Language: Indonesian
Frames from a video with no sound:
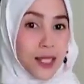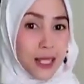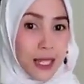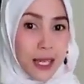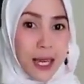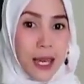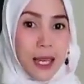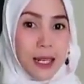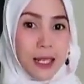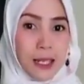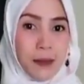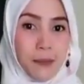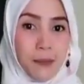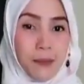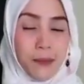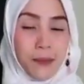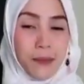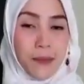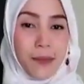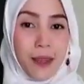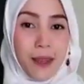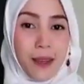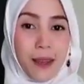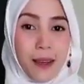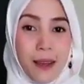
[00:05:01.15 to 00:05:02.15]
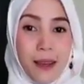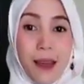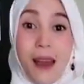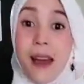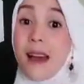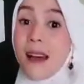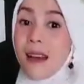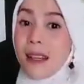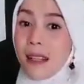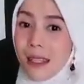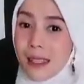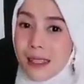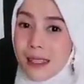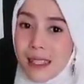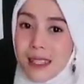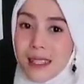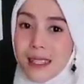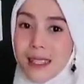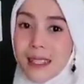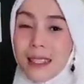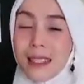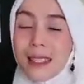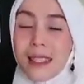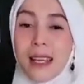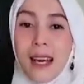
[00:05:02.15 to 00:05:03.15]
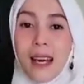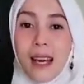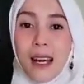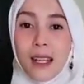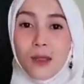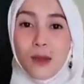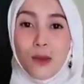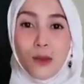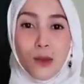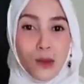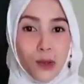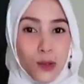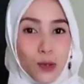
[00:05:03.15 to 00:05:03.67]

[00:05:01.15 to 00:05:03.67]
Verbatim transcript: sekali. Ketersediaan